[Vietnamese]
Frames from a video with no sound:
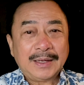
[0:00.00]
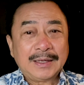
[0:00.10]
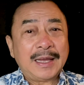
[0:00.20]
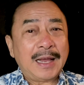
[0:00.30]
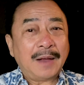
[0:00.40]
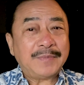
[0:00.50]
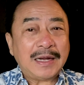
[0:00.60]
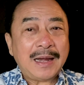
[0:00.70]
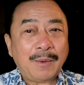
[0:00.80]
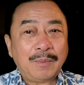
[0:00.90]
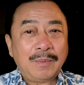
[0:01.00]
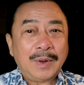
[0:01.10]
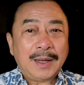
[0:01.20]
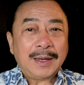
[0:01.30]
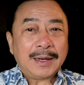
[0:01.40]
vì ở Vĩnh Long
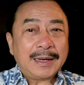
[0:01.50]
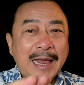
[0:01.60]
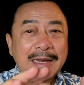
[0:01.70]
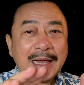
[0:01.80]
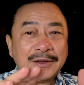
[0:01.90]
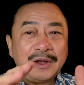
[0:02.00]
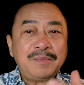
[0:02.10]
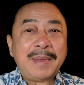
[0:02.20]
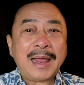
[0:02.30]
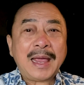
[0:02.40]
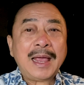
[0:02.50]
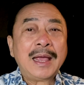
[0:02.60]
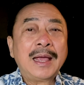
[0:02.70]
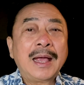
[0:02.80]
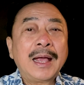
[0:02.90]
ngay ở dưới mé
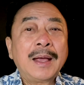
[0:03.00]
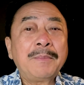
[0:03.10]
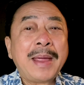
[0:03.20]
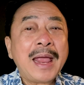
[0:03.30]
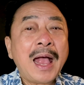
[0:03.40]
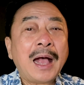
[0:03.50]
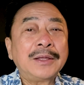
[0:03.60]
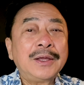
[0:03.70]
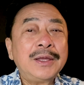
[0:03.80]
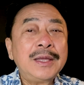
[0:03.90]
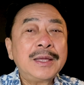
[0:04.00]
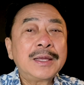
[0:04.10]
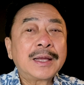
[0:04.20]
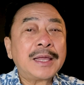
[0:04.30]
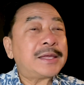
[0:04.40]
mé ở dưới
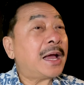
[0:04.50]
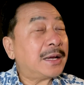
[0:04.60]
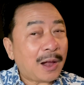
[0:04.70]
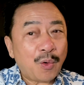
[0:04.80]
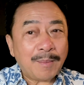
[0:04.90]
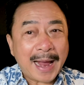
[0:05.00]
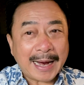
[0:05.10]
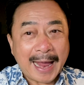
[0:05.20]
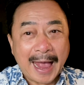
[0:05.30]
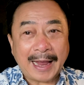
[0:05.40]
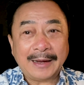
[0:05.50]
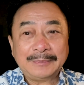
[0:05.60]
cái chân cầu Ba Càng